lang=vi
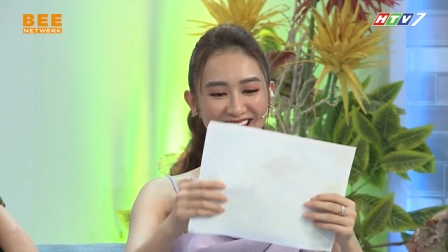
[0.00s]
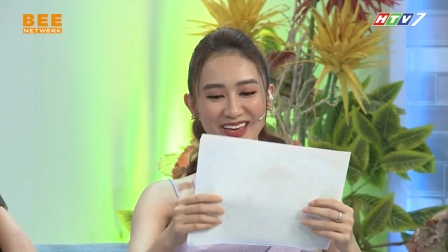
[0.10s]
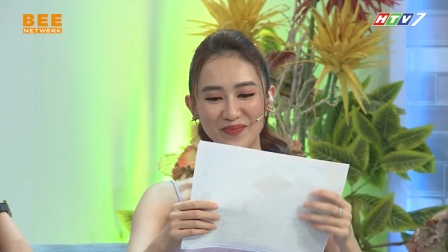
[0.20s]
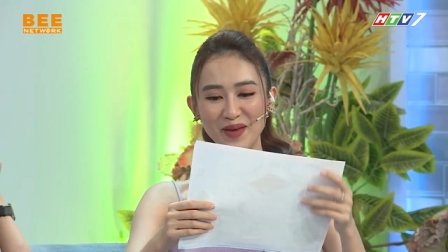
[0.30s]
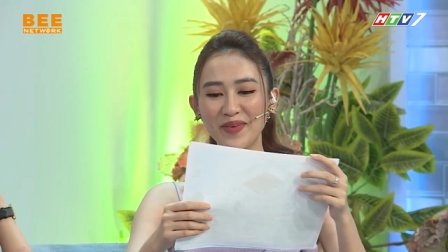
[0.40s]

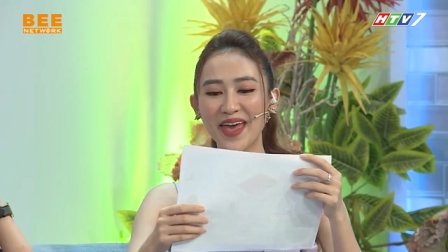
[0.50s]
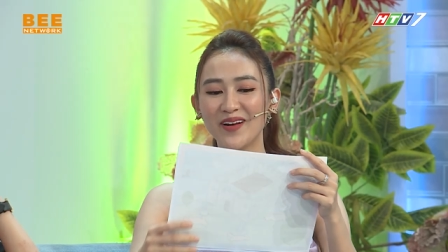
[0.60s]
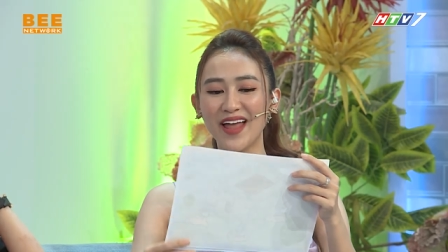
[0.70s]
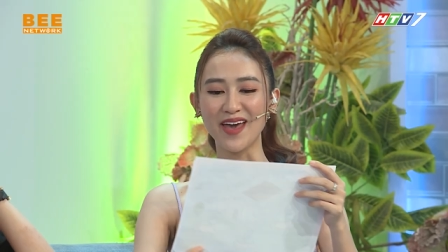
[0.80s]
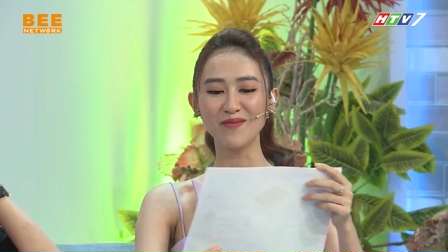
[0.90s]
cái nhịp tiếp
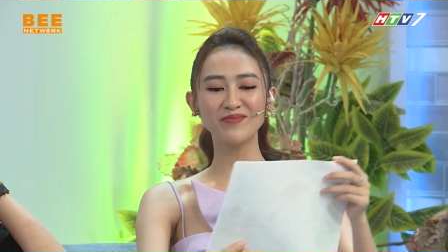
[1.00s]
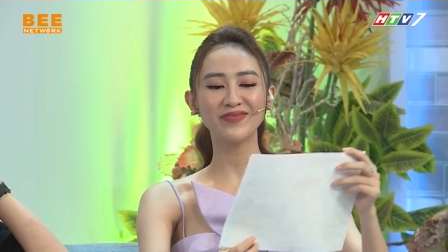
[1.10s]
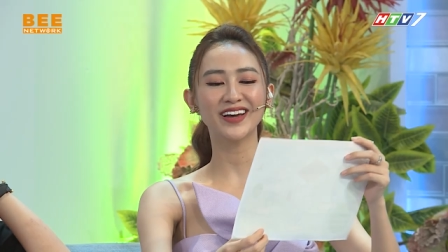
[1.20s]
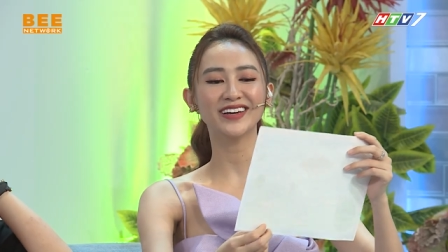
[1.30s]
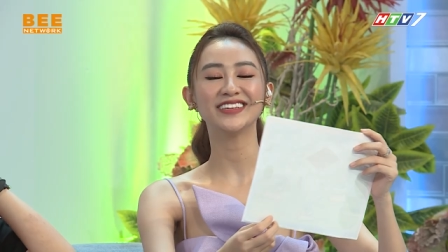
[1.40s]
theo là
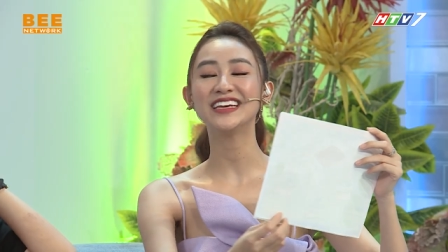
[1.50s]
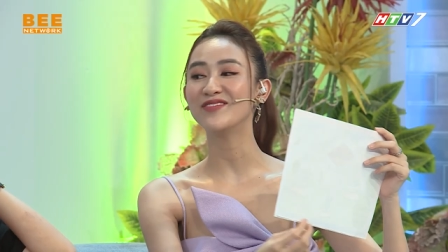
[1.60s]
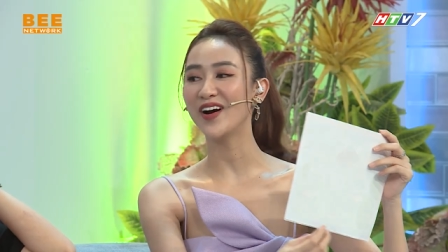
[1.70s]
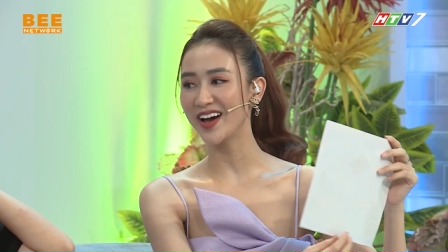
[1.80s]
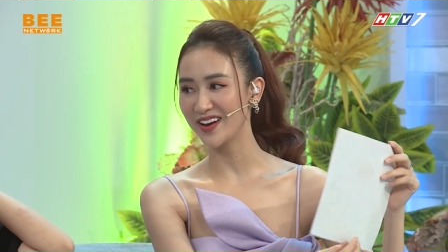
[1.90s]
em à,
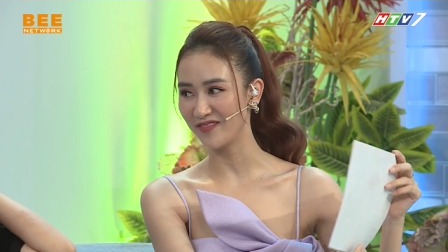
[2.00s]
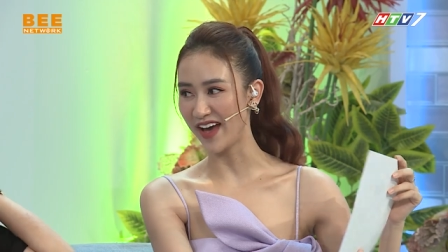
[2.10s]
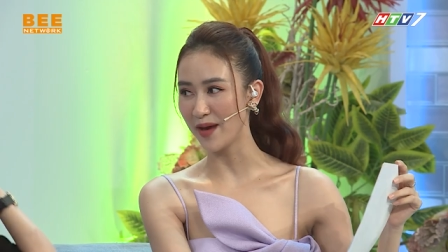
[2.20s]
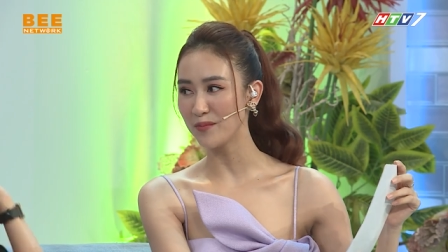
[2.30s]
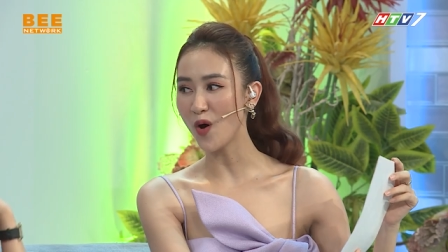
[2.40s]
nhìn vào
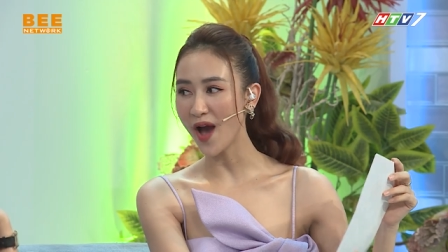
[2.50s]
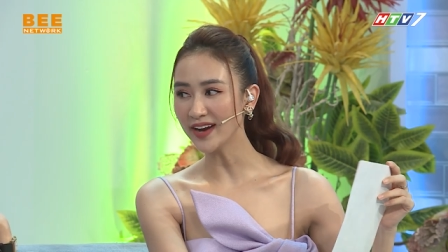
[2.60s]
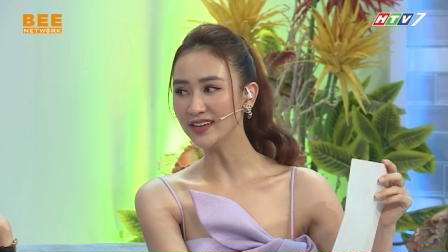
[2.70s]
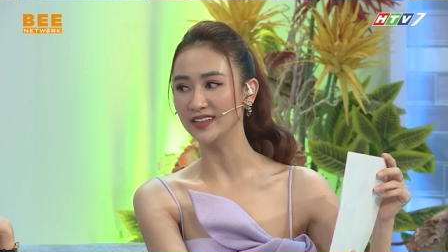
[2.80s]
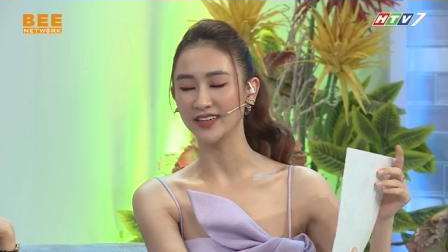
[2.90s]
hình và em đoán